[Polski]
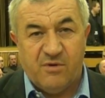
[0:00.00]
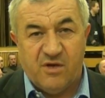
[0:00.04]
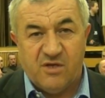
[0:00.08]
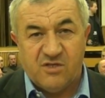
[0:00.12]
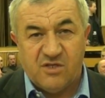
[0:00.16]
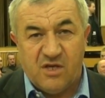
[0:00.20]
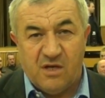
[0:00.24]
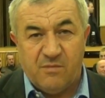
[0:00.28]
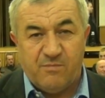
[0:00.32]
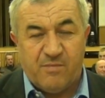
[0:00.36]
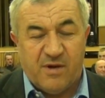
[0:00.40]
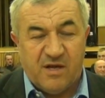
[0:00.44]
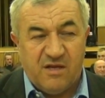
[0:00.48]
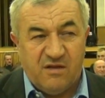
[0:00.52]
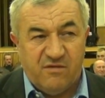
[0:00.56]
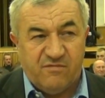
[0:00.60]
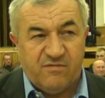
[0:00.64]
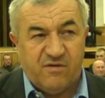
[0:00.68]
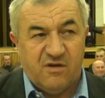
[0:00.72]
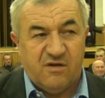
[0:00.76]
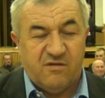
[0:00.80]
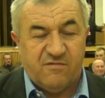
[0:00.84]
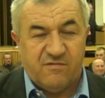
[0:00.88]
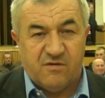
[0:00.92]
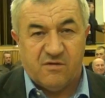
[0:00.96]
Bo jeżeli pani
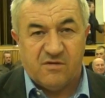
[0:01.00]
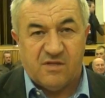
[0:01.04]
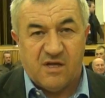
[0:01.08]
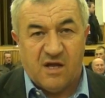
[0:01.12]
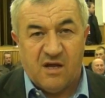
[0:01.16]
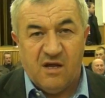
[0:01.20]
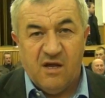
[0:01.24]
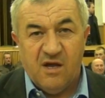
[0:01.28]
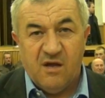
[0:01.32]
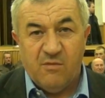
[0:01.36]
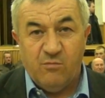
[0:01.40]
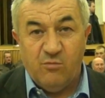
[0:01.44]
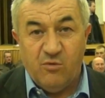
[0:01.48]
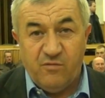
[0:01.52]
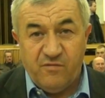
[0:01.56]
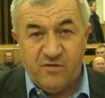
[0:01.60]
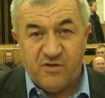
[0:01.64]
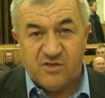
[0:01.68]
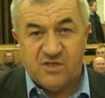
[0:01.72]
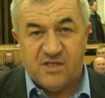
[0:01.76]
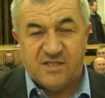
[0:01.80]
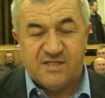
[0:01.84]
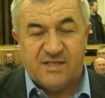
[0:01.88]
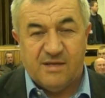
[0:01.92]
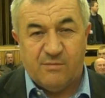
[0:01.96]
wojewoda
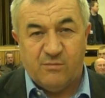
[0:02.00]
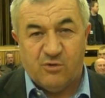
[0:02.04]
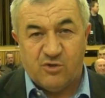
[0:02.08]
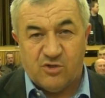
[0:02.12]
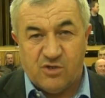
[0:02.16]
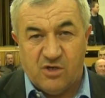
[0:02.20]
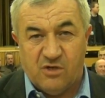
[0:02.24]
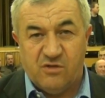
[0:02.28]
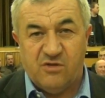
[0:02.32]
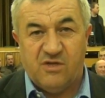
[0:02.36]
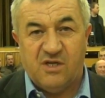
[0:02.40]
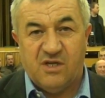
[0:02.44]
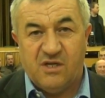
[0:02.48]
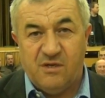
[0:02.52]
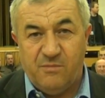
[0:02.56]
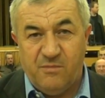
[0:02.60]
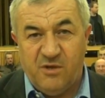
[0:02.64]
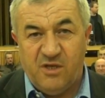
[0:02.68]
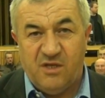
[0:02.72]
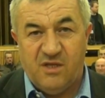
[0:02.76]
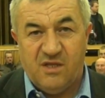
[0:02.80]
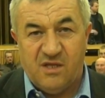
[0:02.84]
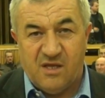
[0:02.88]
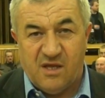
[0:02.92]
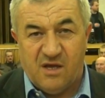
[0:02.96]
mówi, że samorządy
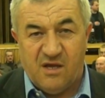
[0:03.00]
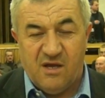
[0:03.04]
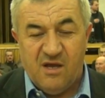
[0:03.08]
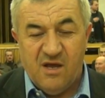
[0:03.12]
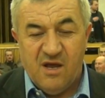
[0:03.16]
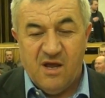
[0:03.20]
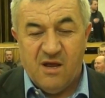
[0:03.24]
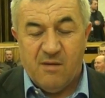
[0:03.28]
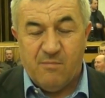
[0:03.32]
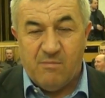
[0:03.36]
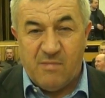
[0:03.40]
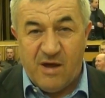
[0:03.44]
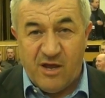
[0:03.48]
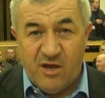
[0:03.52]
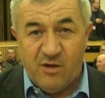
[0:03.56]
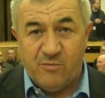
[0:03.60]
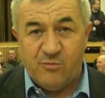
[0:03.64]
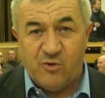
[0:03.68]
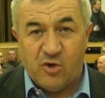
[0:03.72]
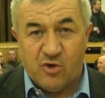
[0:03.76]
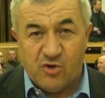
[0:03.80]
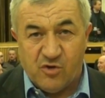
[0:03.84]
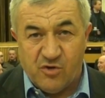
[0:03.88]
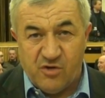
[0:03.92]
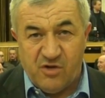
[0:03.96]
gminne
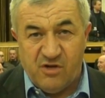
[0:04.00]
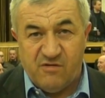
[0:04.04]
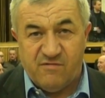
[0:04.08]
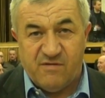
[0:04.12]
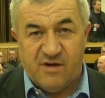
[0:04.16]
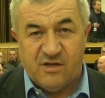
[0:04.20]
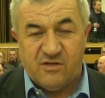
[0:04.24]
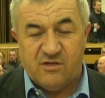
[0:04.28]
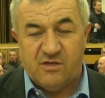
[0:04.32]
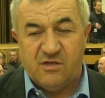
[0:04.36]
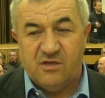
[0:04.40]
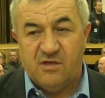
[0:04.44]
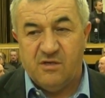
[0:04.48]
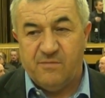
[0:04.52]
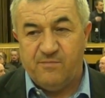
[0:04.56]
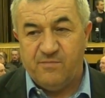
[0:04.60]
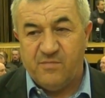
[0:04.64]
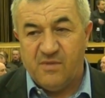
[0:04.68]
mają dokonywać